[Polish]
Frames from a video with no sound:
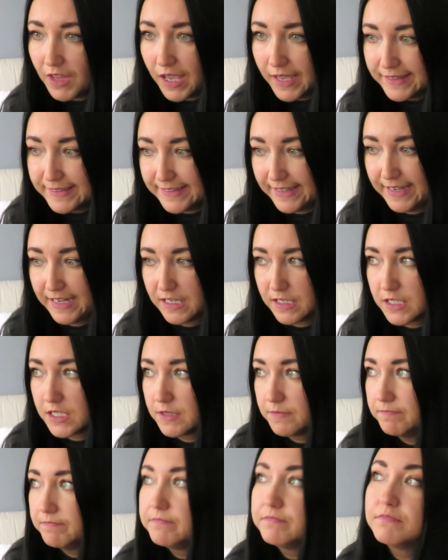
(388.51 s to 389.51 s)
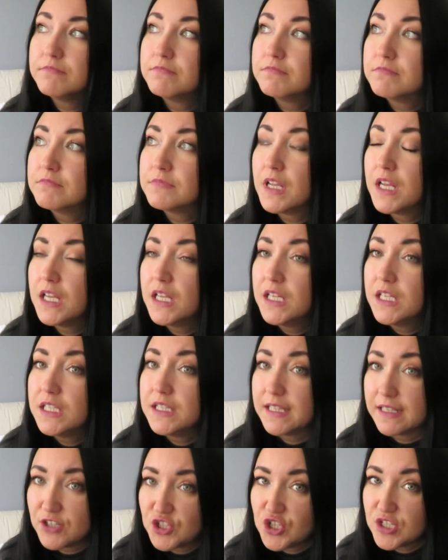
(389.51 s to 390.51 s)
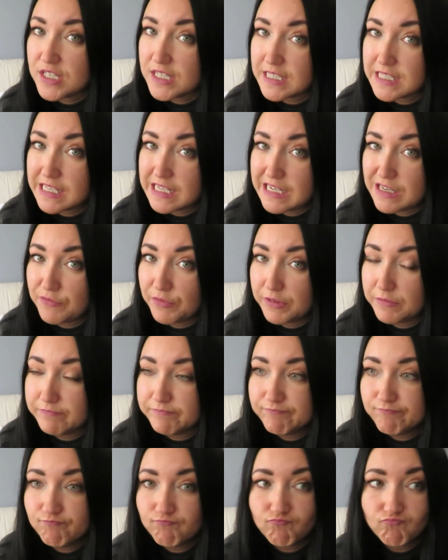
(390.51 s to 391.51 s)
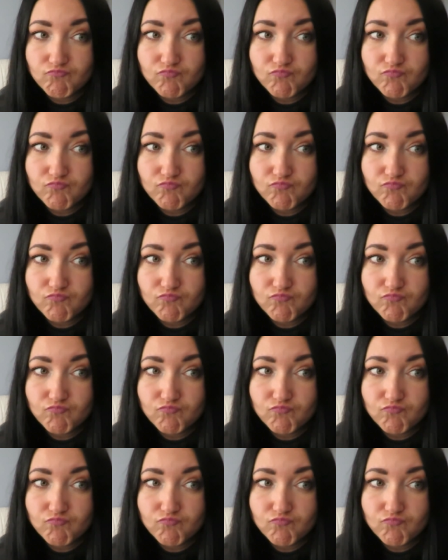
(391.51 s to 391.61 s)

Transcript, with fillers: A teraz tak się zastanawiam,